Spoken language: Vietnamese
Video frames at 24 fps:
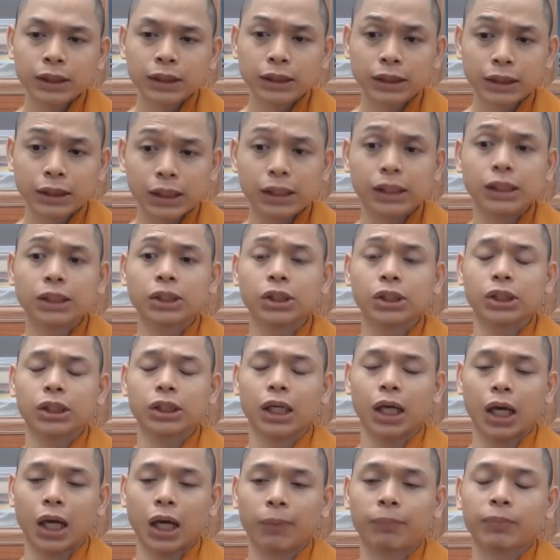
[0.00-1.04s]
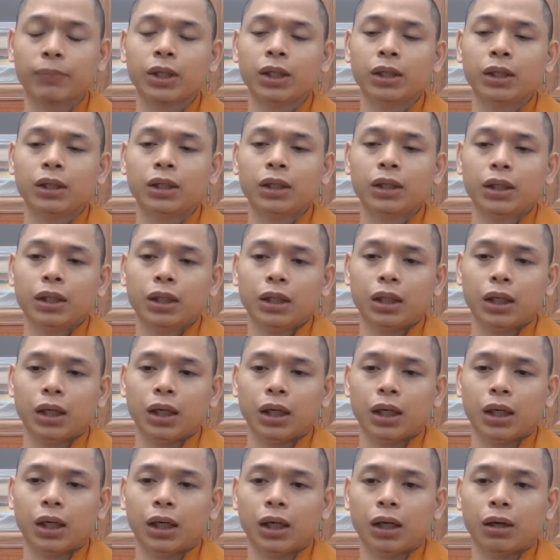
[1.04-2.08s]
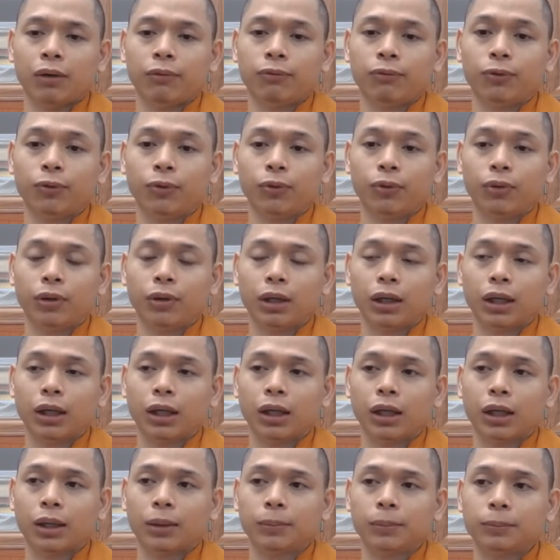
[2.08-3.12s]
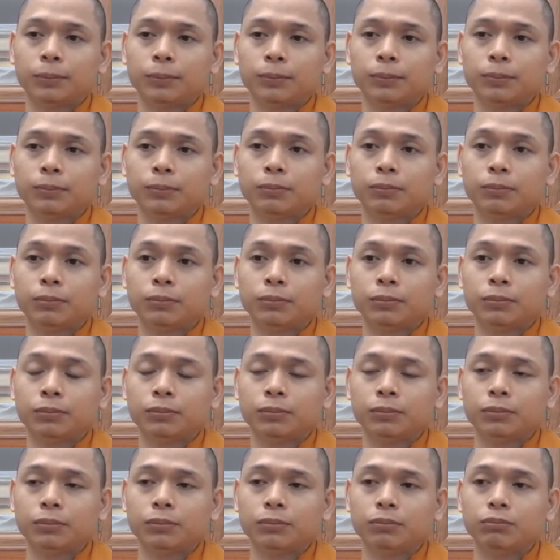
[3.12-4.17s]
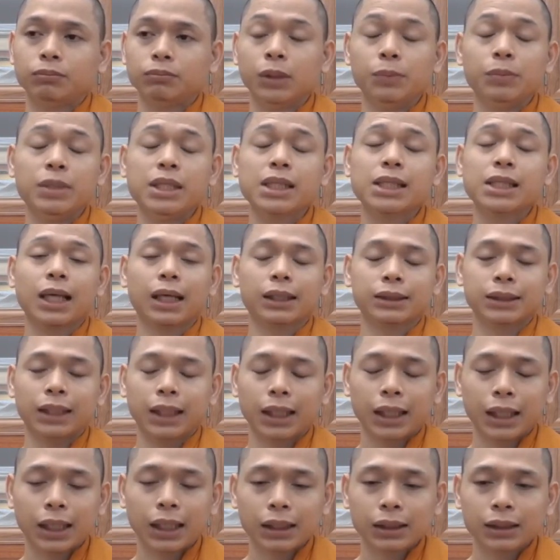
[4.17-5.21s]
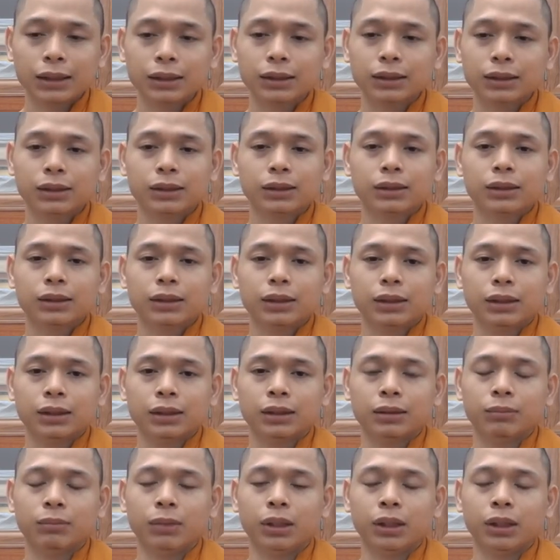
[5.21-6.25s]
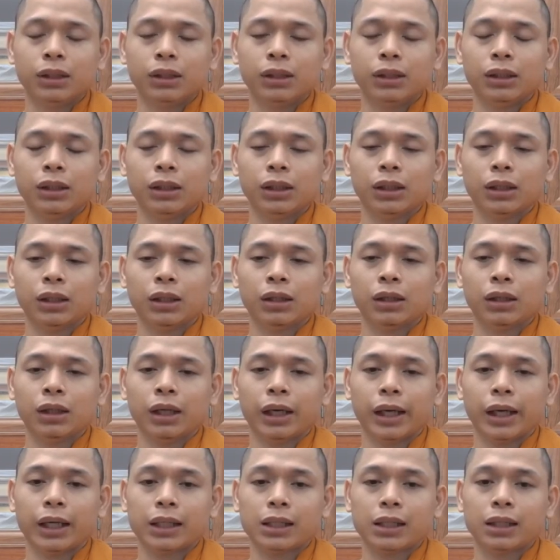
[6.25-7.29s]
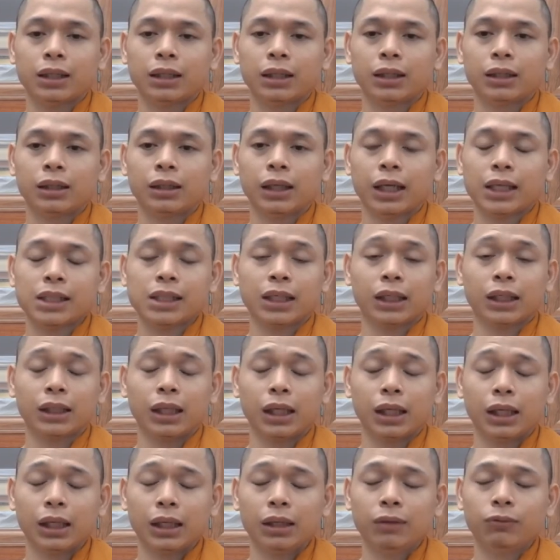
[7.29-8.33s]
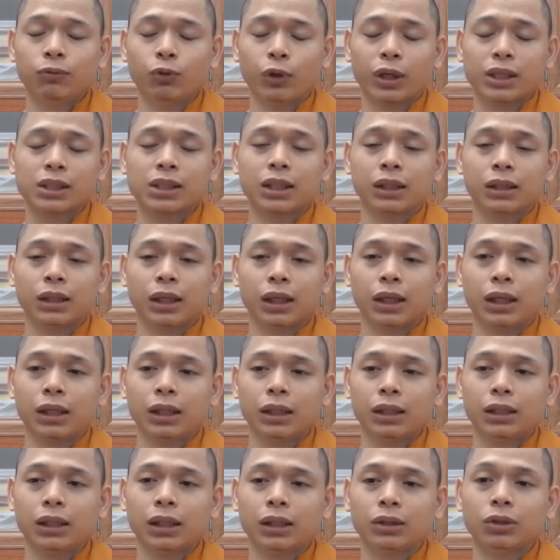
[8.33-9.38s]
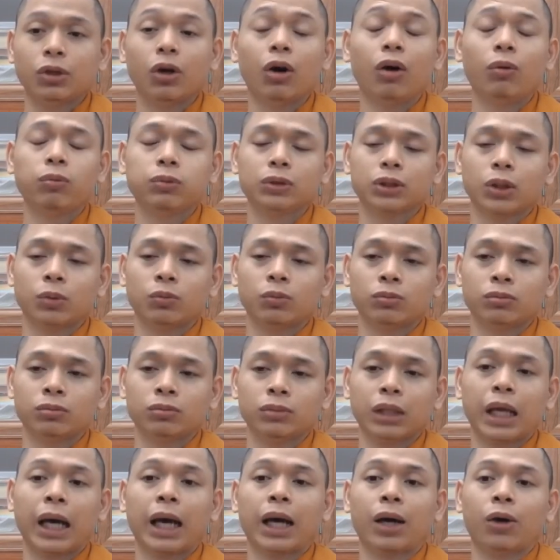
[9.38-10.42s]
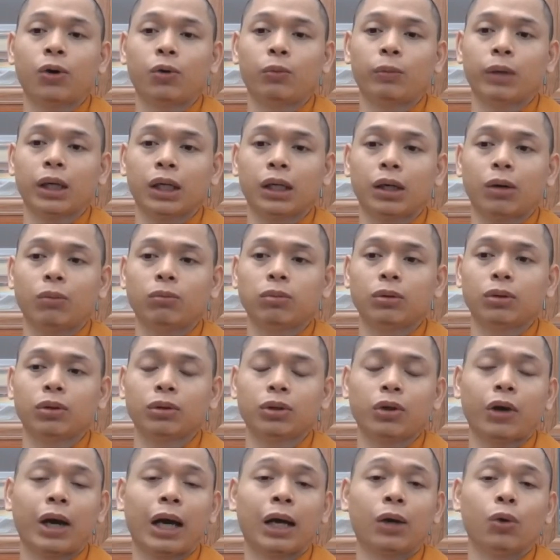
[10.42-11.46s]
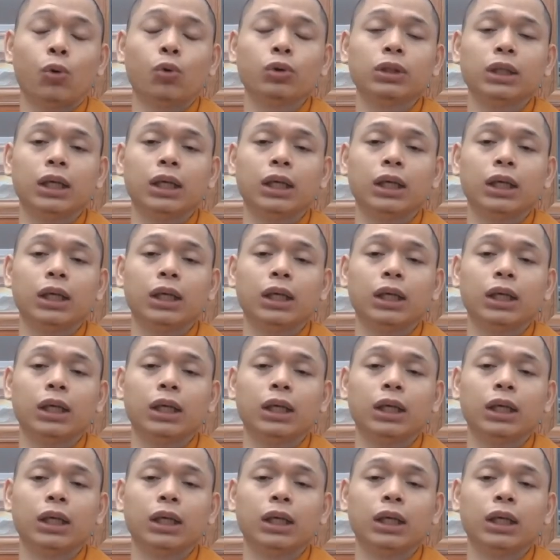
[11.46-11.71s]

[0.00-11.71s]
như trường hợp à, vua um, Bimbisara đó à, bị à, a xà thế vua a xà thế à, nhốt trong lao mà không có cho ăn uống